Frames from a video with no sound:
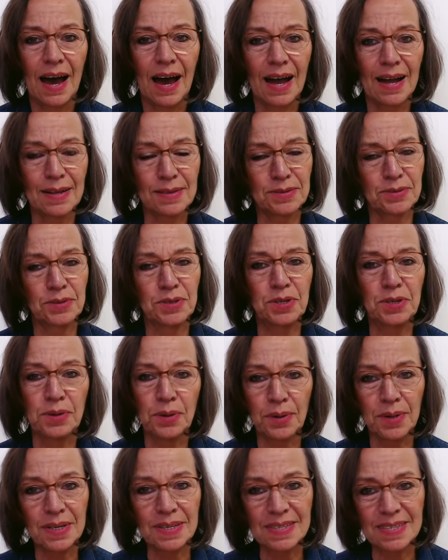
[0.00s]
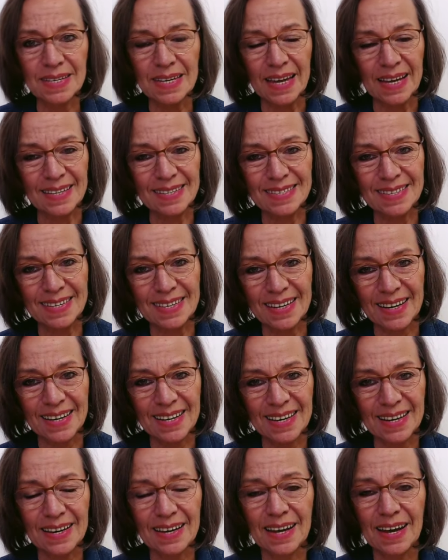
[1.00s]
Also, die Neuen sind herzlich
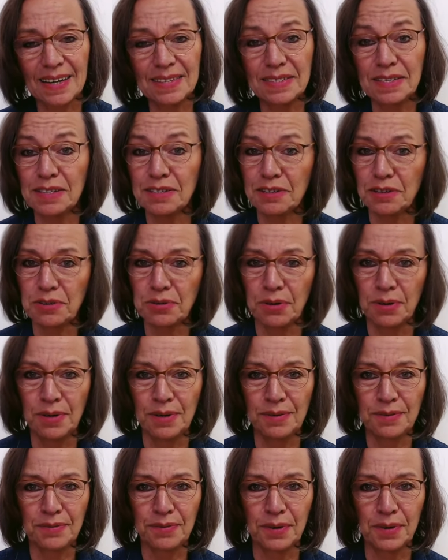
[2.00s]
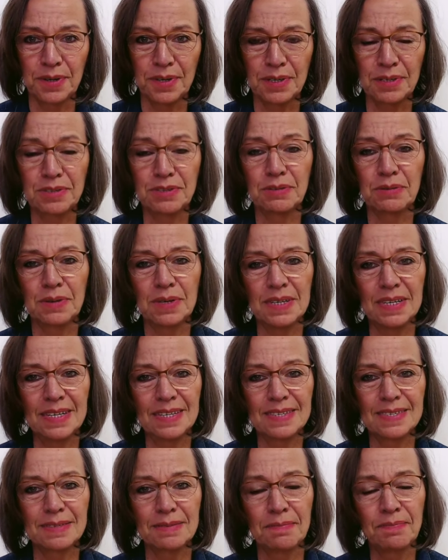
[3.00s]
eingeladen, diese tollen Folgen zu
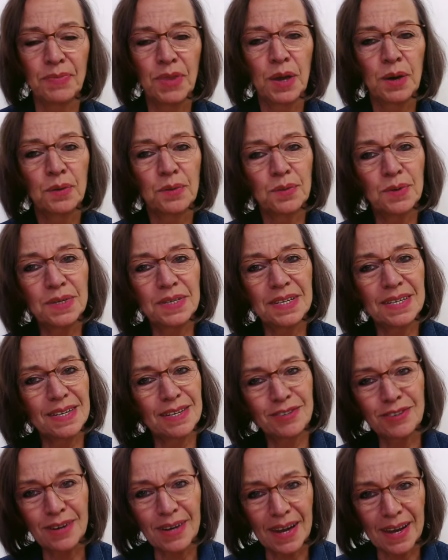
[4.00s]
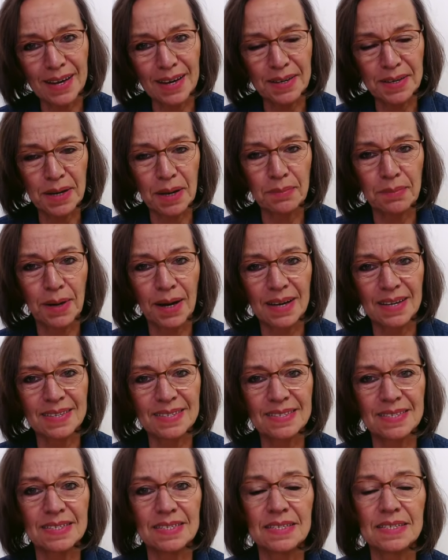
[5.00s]
genießen. Und die, die schon länger dabei
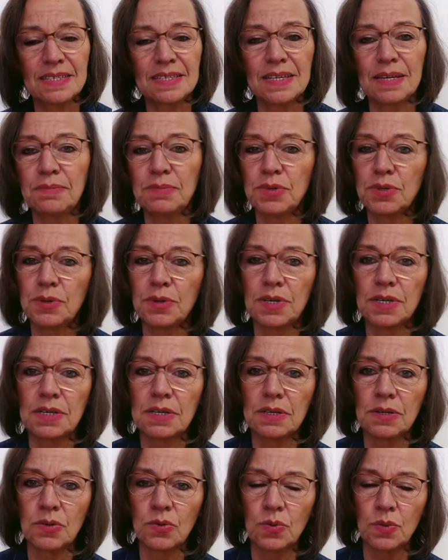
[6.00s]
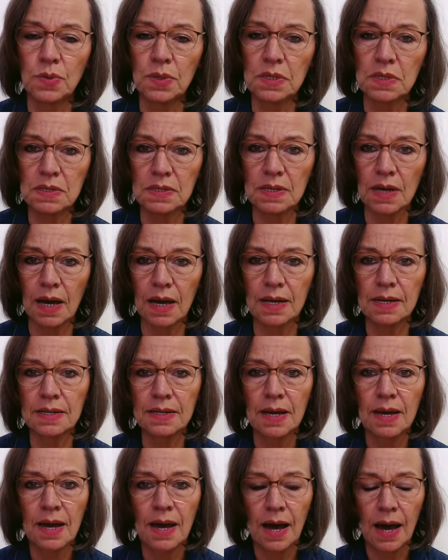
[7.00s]
sind, nehmt euch in Ruhe
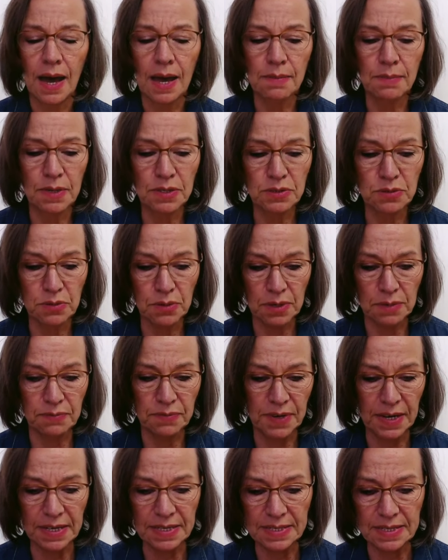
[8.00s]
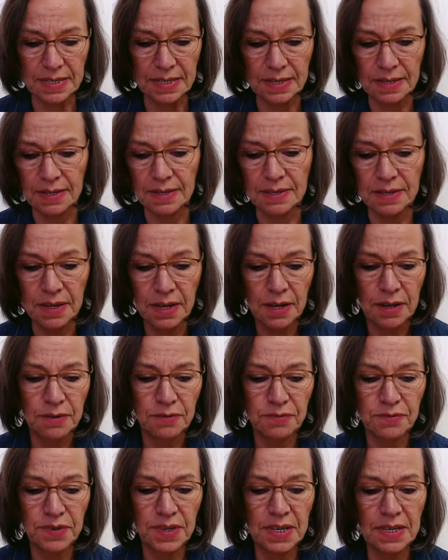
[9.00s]
Zeit, einmal zu reflektieren,
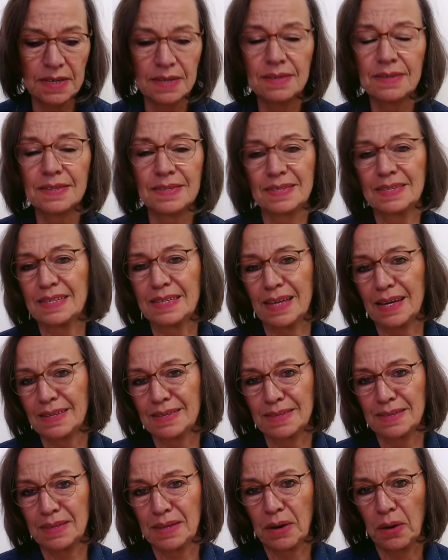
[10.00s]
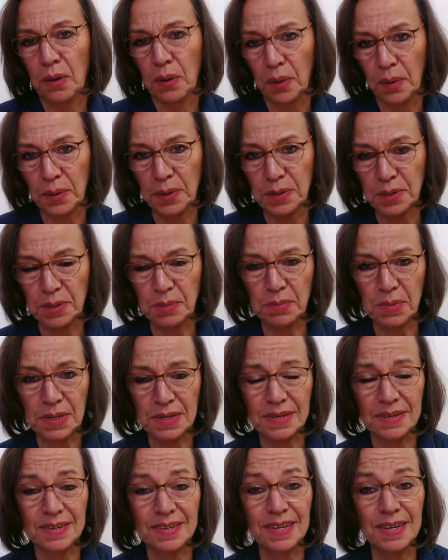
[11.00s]
wie ist das heute
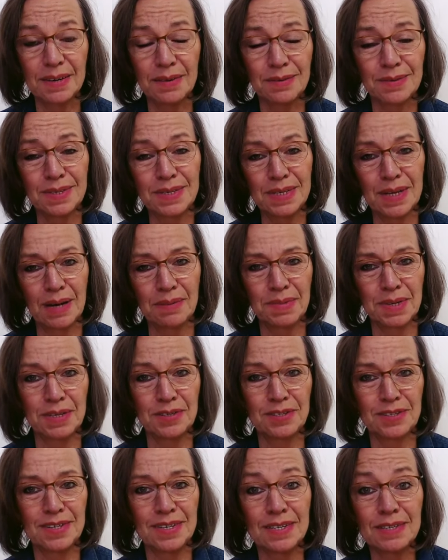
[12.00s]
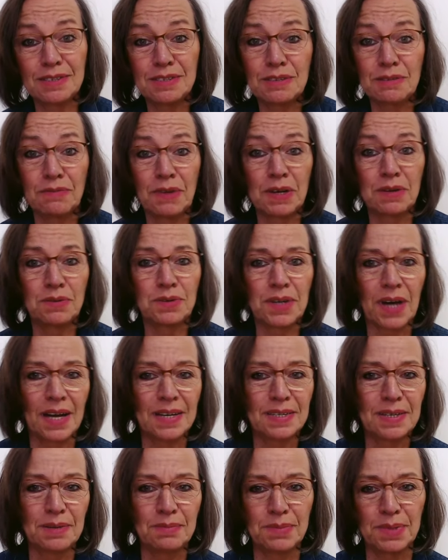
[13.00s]
mit dir und deinem Jenschen Jitsu, wenn du
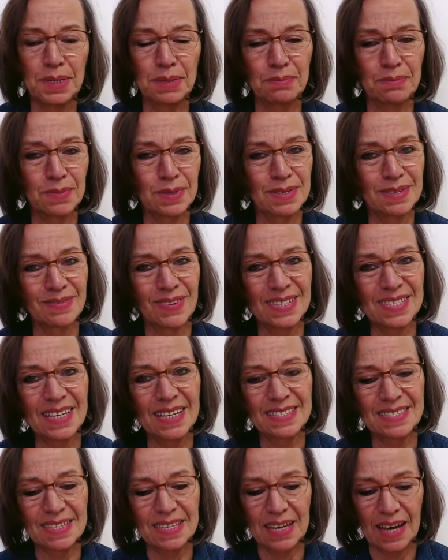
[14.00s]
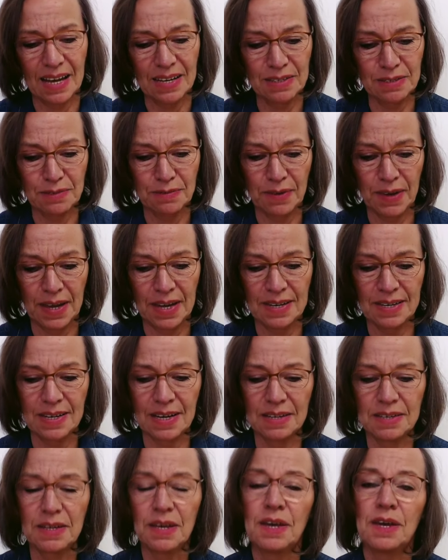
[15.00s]
dran geblieben bist? Was hat sich alles
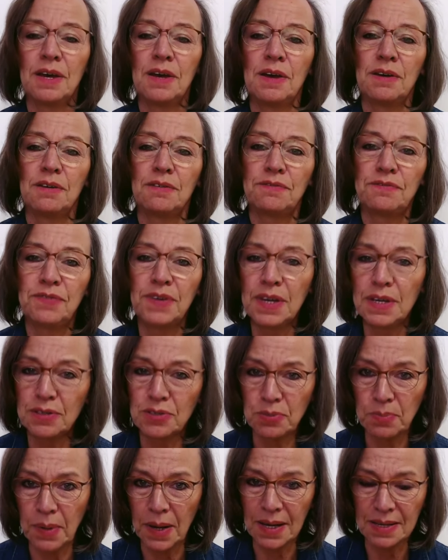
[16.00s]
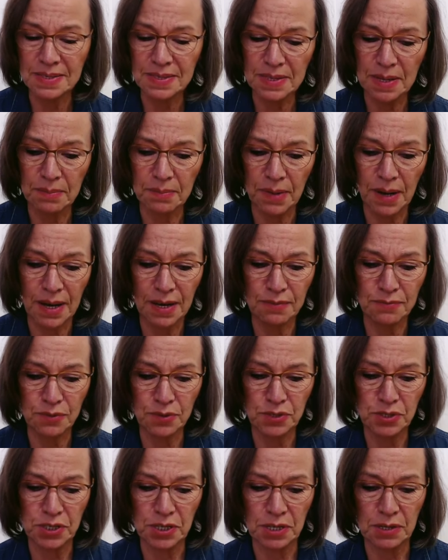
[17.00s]
verändert? Viel Spaß dabei
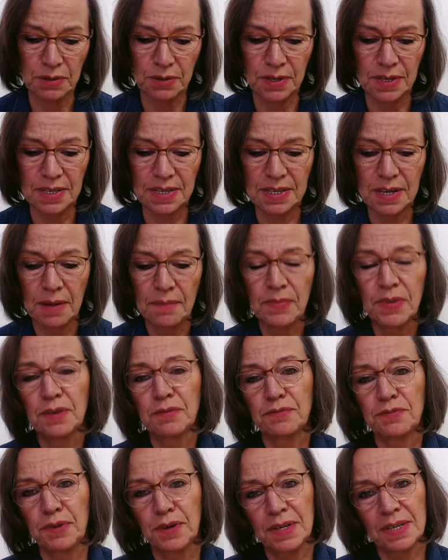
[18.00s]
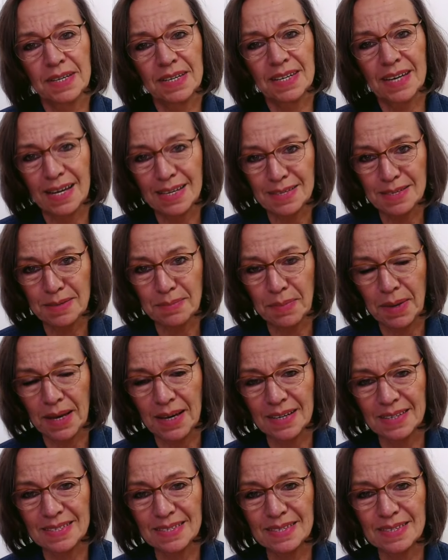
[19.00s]
wünsche ich euch von ganzem
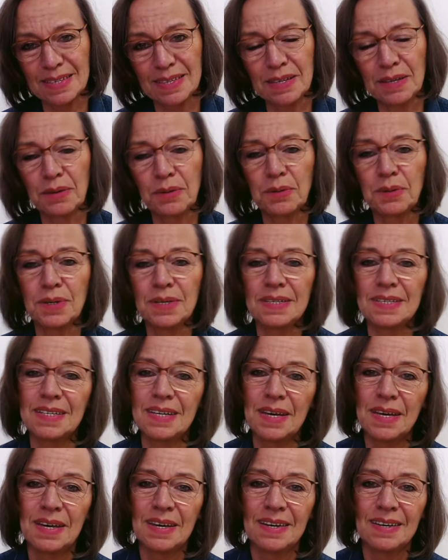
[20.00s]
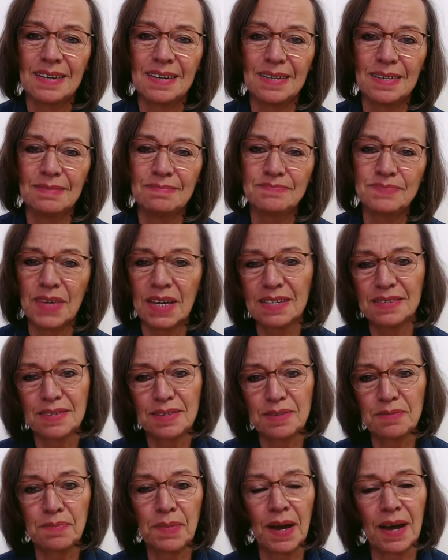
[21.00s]
Herzen und ähm, es
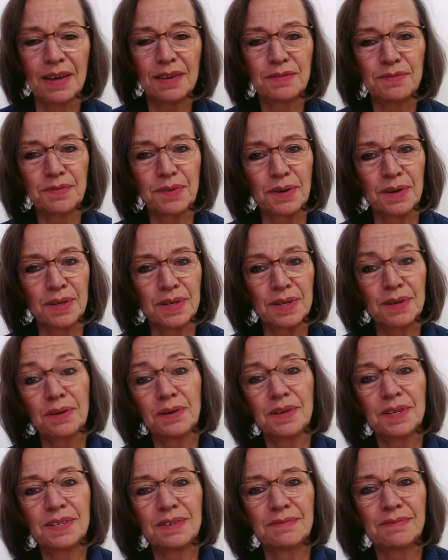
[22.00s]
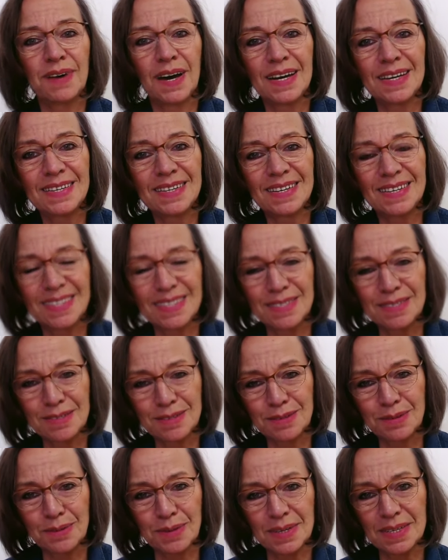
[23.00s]
ist mir eine Freude, euch weiterhin
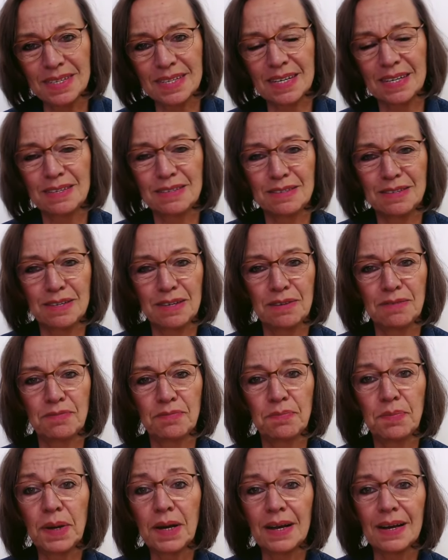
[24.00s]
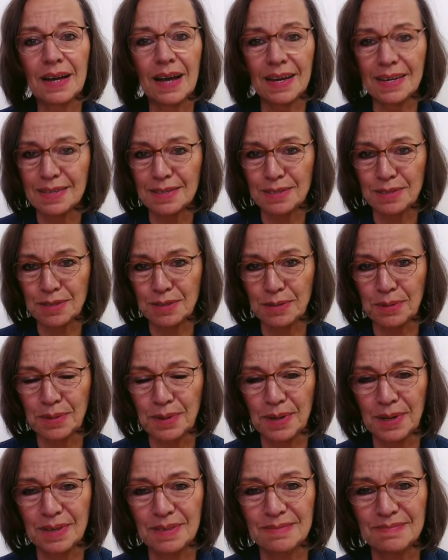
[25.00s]
so intensiv begleiten zu
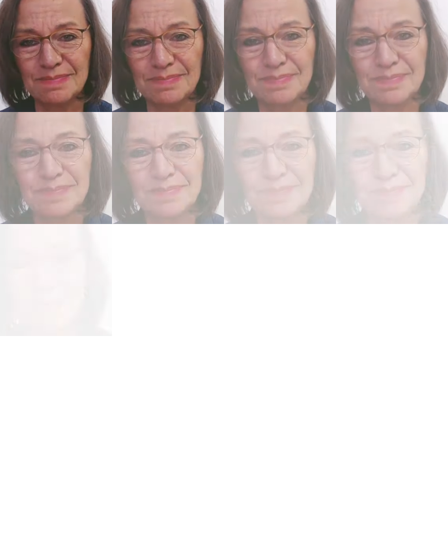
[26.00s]
können.